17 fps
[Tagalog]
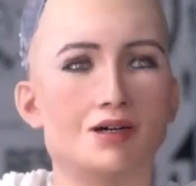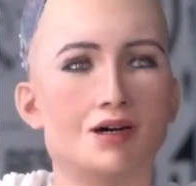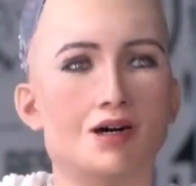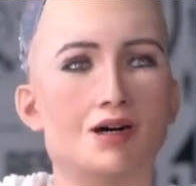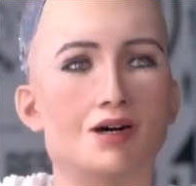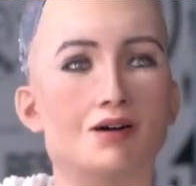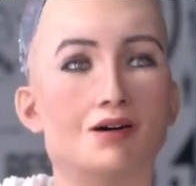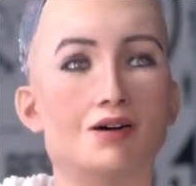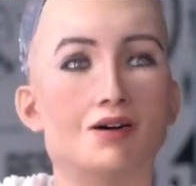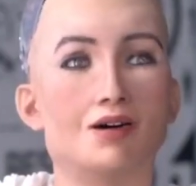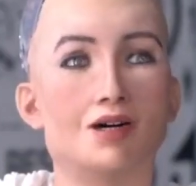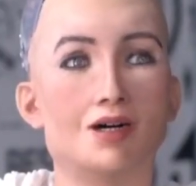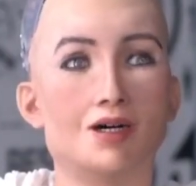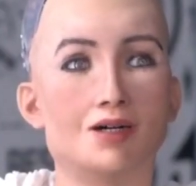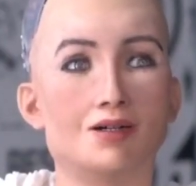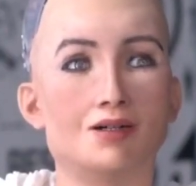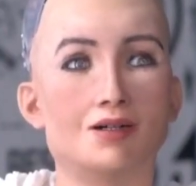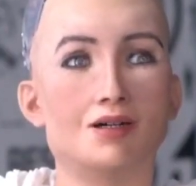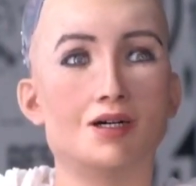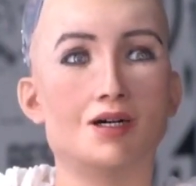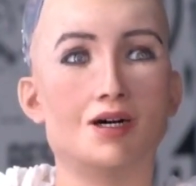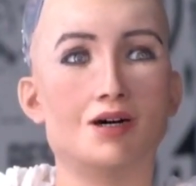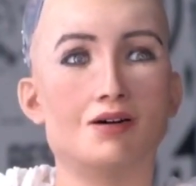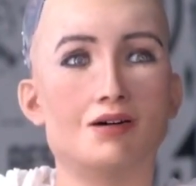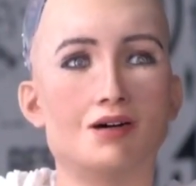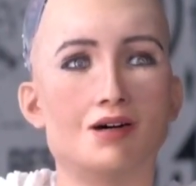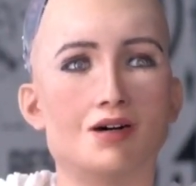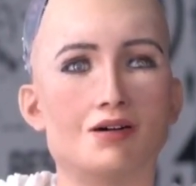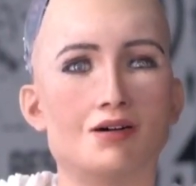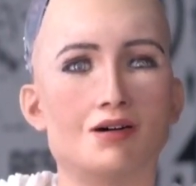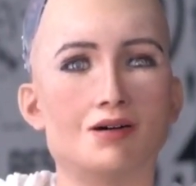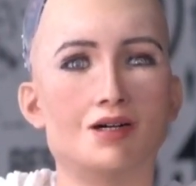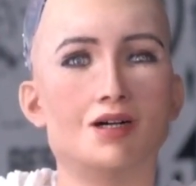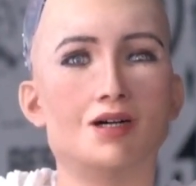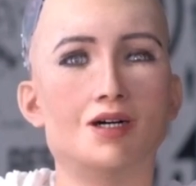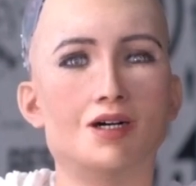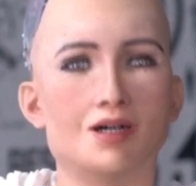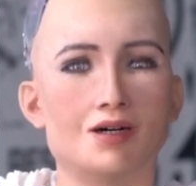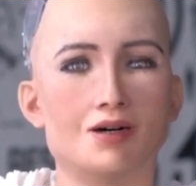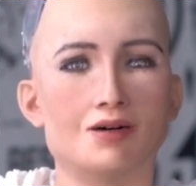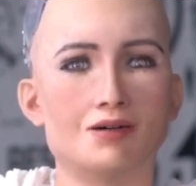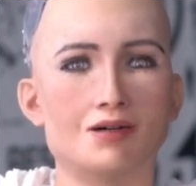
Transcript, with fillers: Hi everyone, I'm Sophia from Hanson